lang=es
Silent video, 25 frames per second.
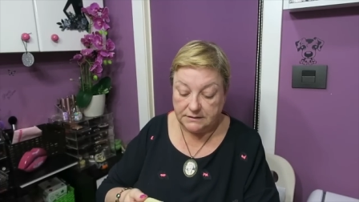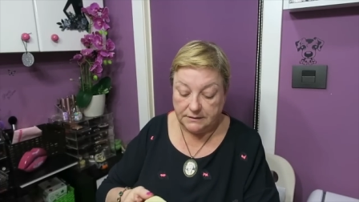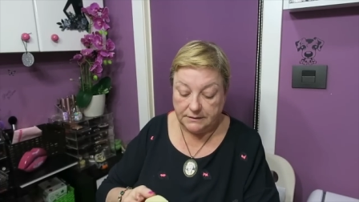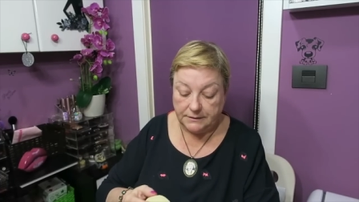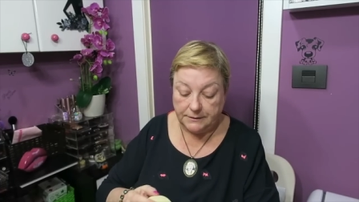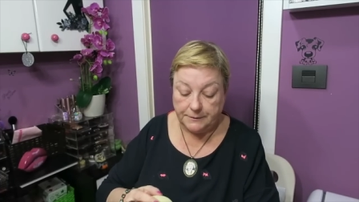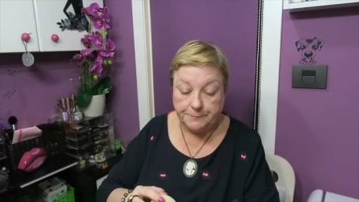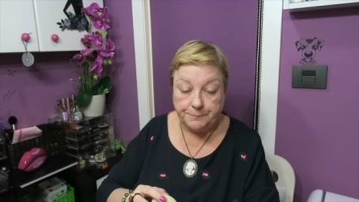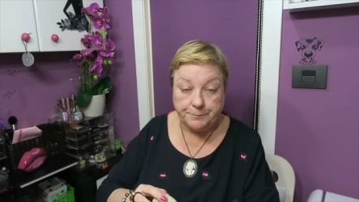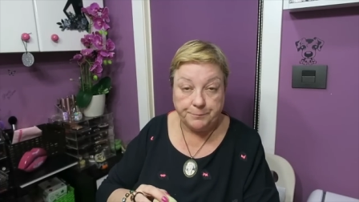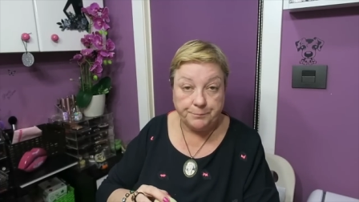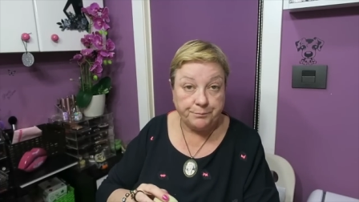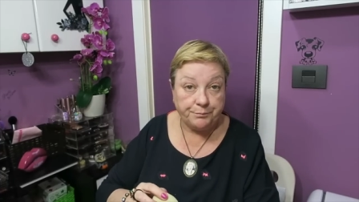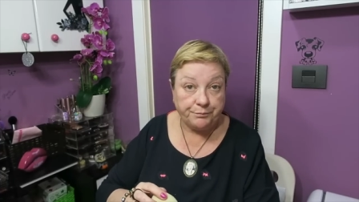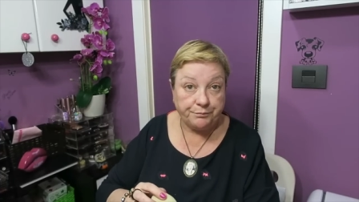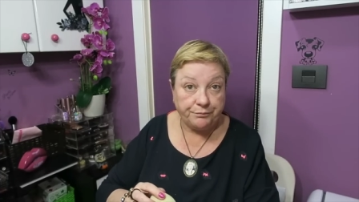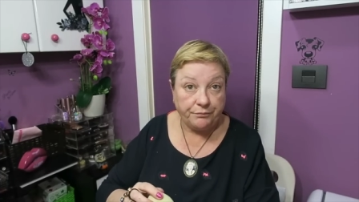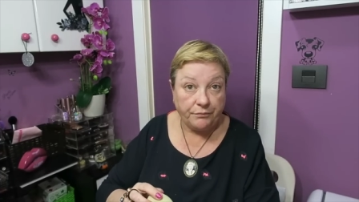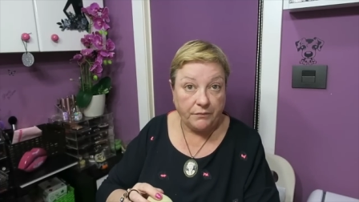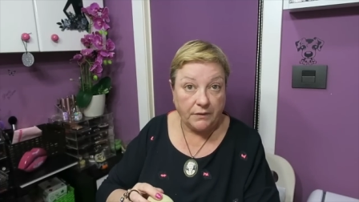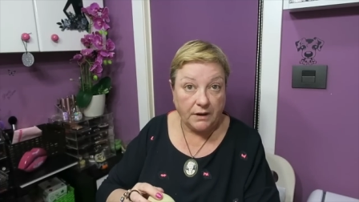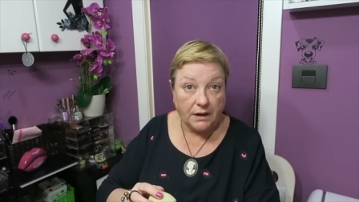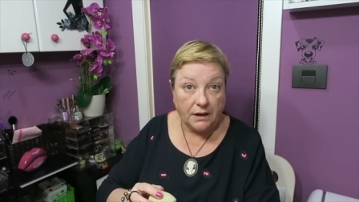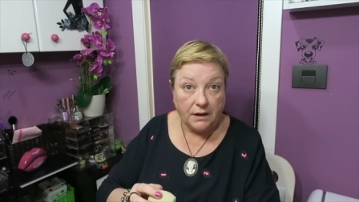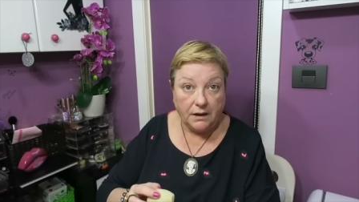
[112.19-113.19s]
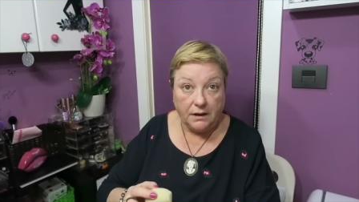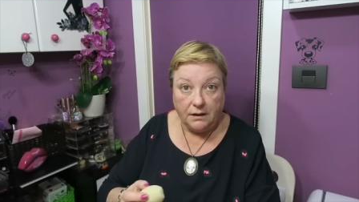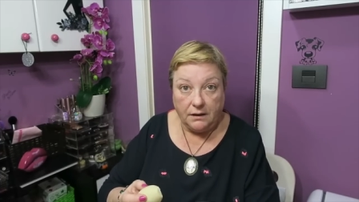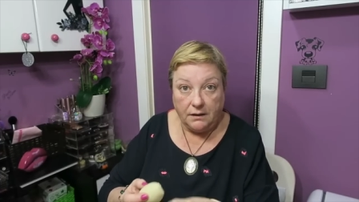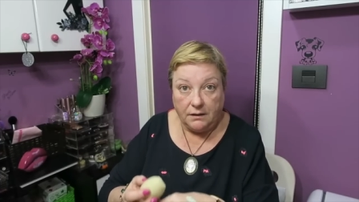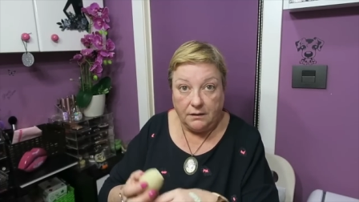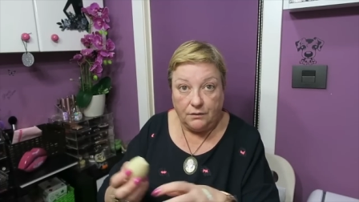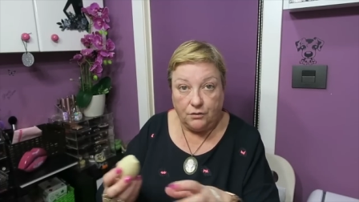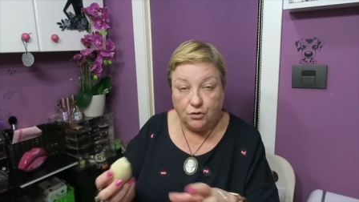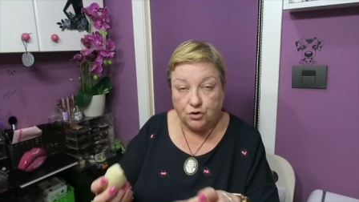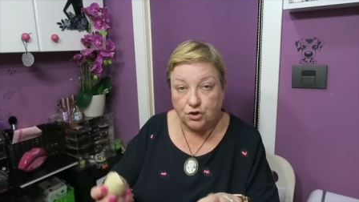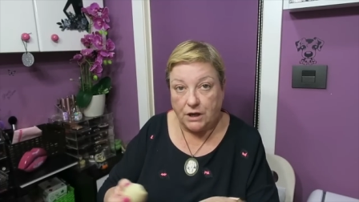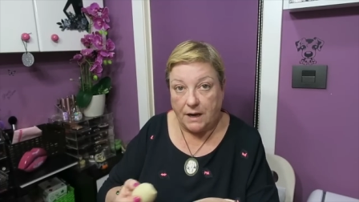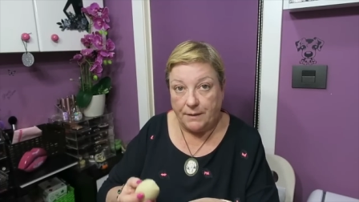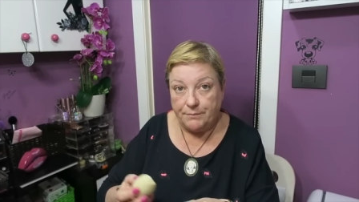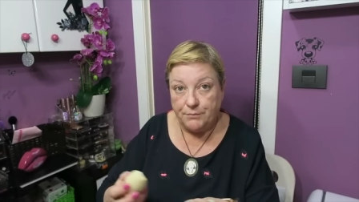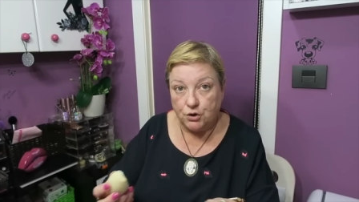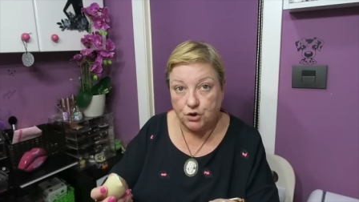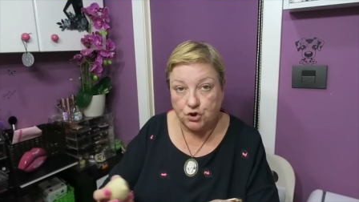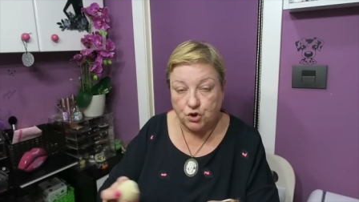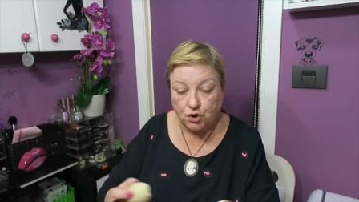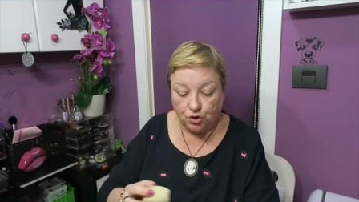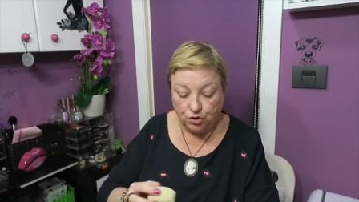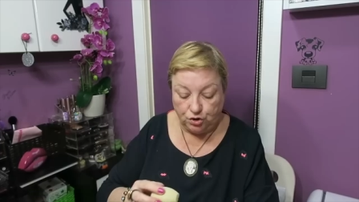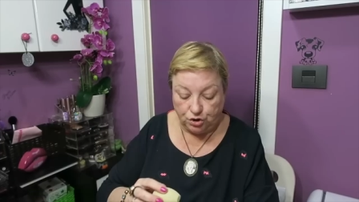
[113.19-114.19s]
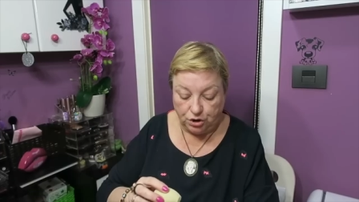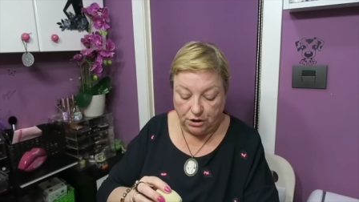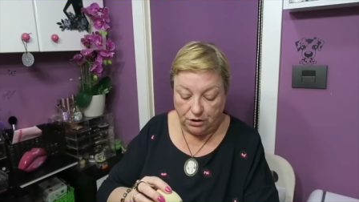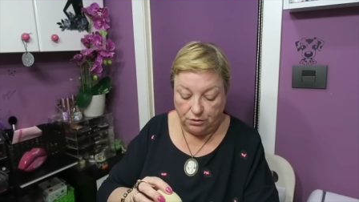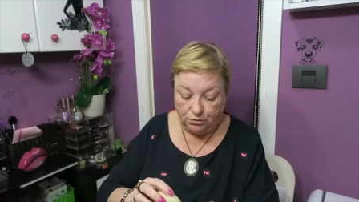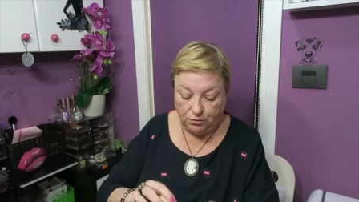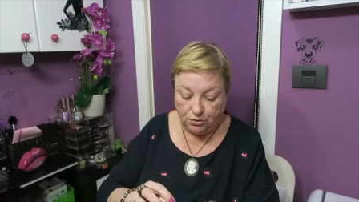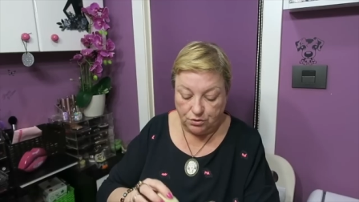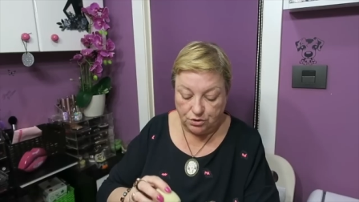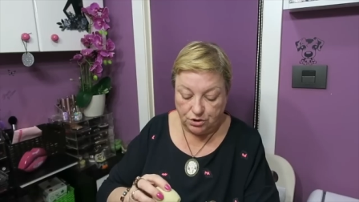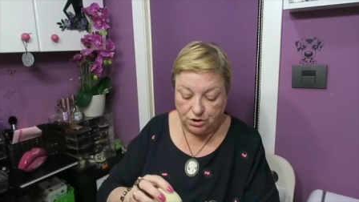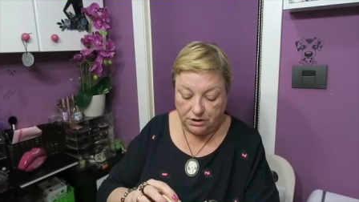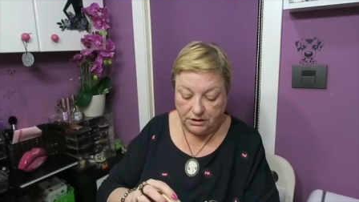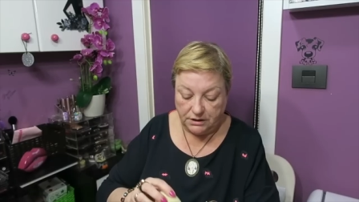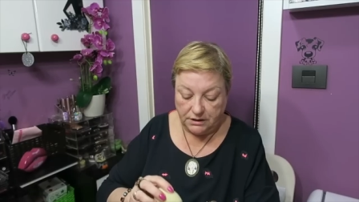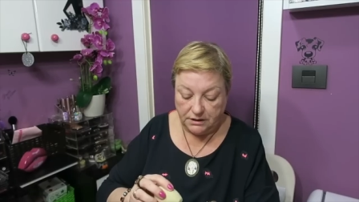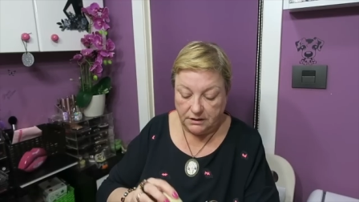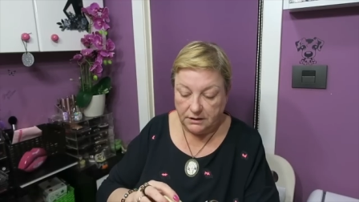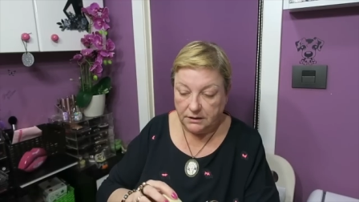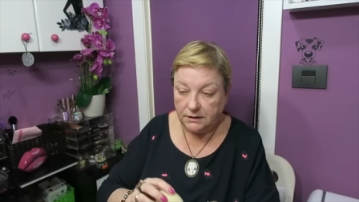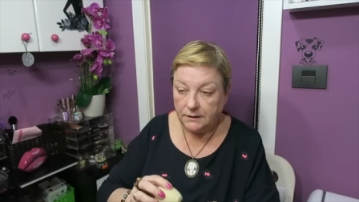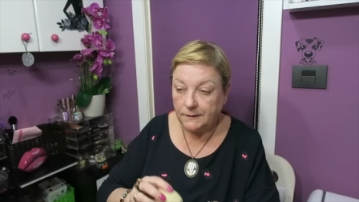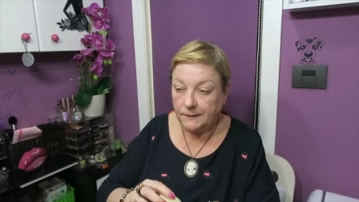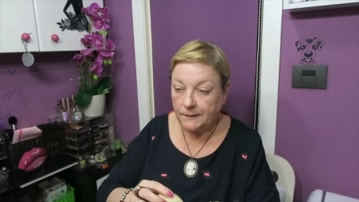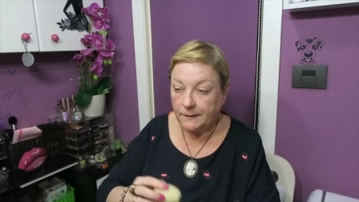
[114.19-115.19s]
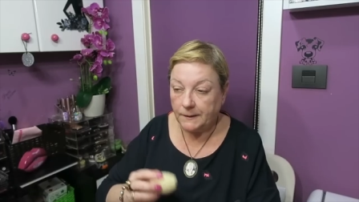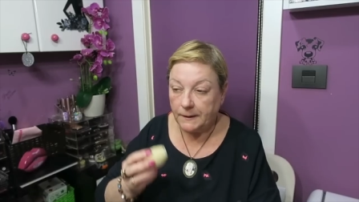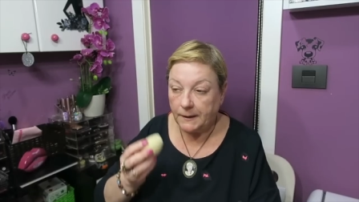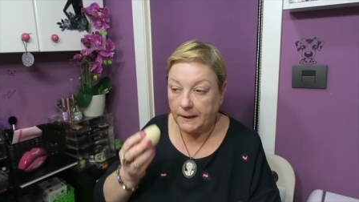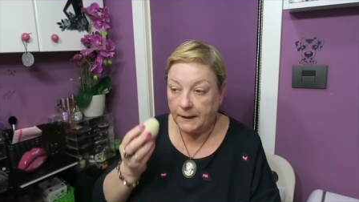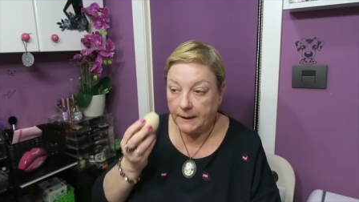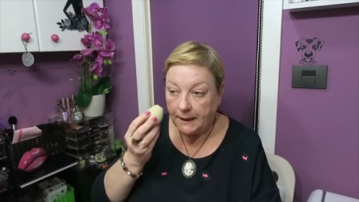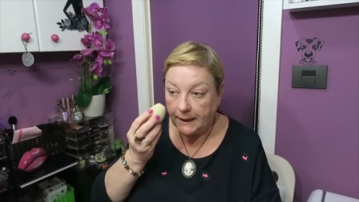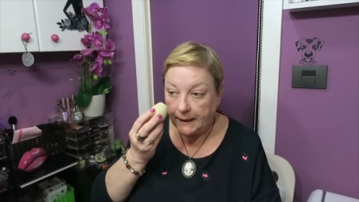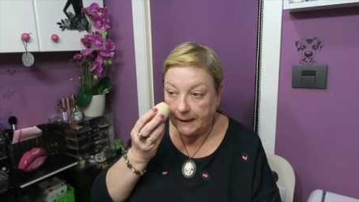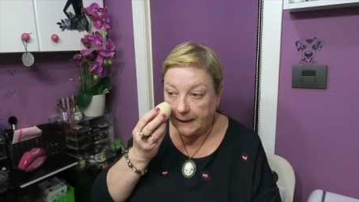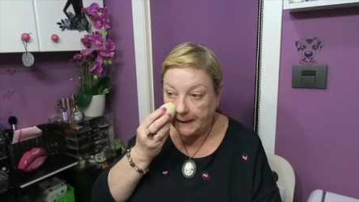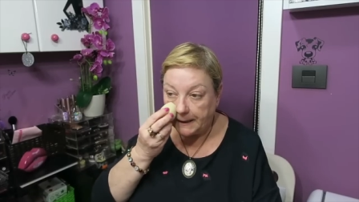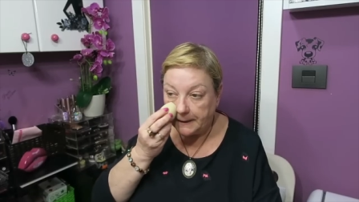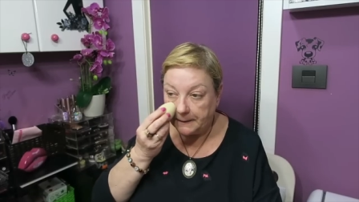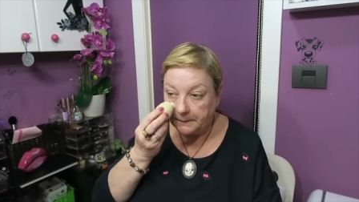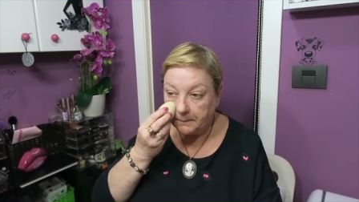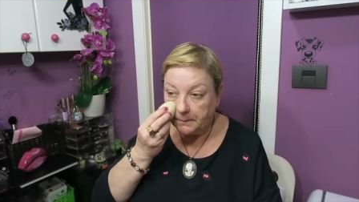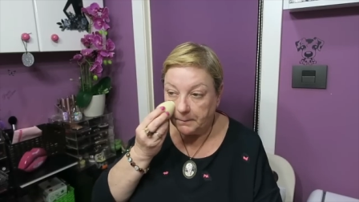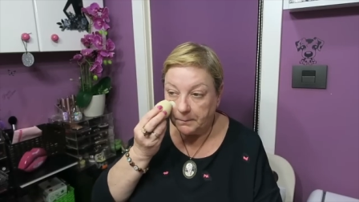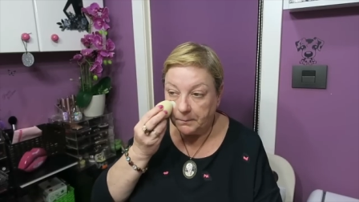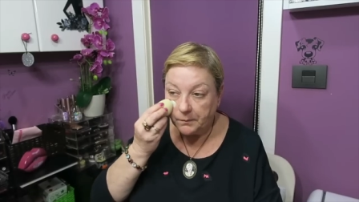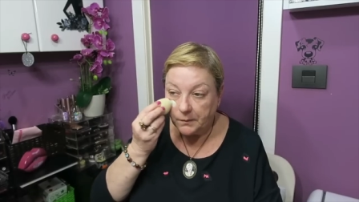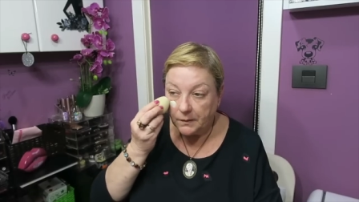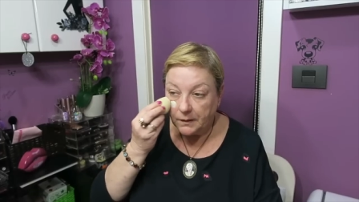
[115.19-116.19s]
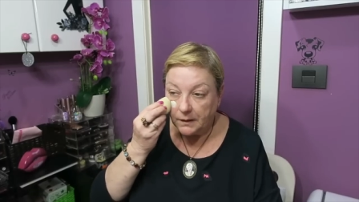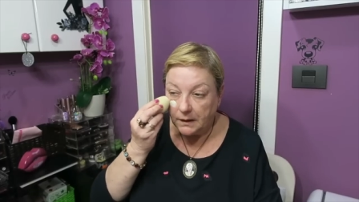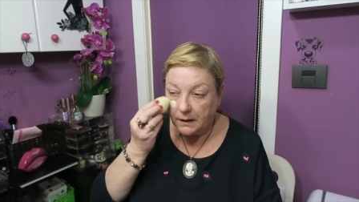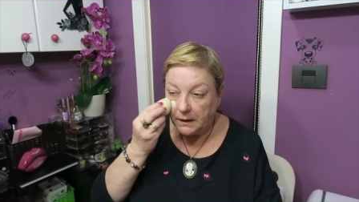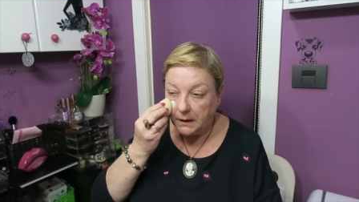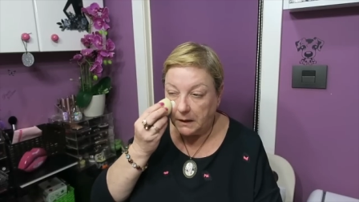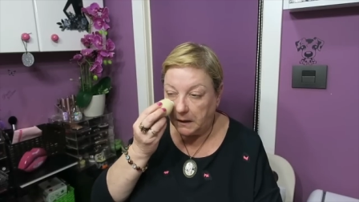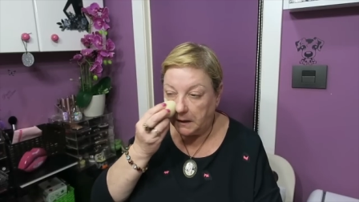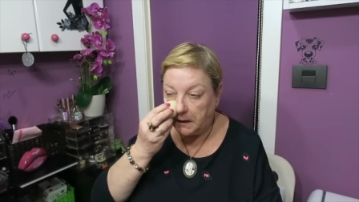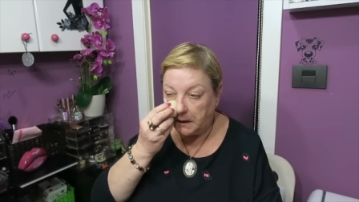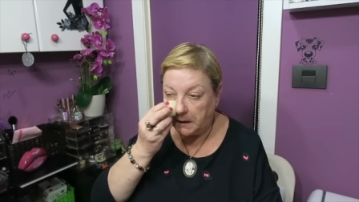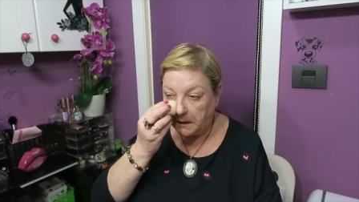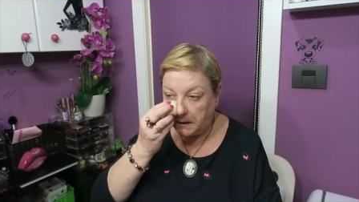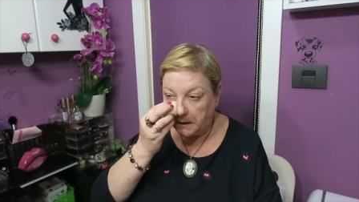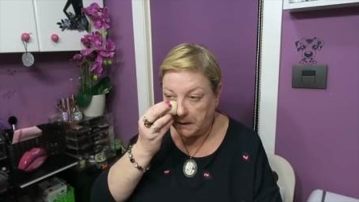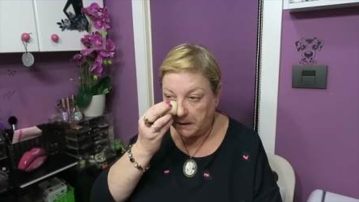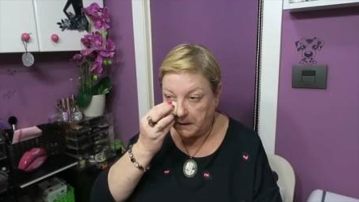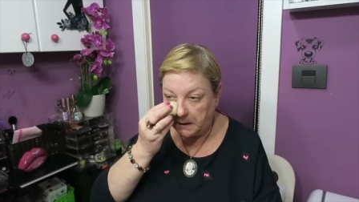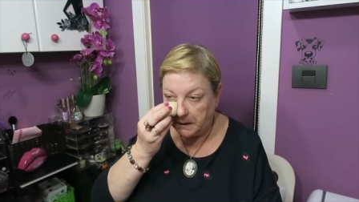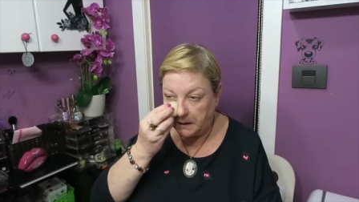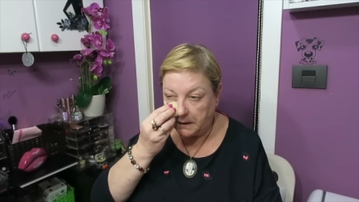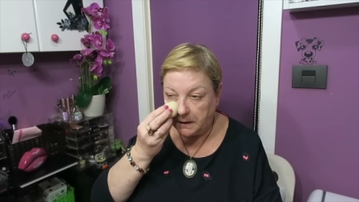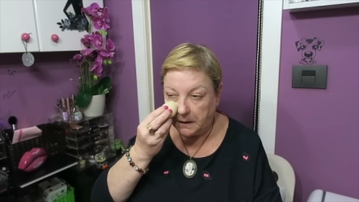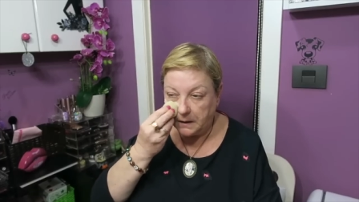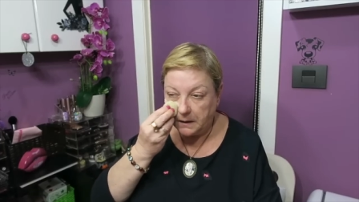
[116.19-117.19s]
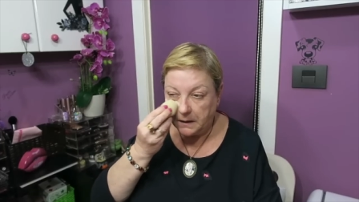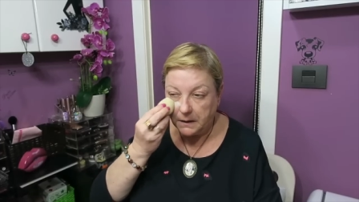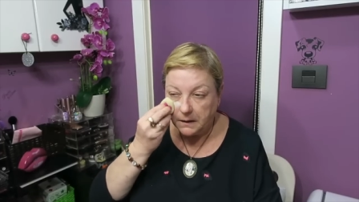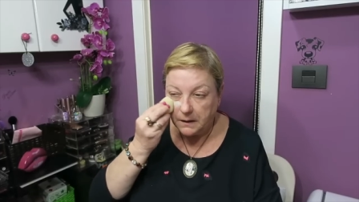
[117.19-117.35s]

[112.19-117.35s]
Em, los cambios continuos en, la ley y,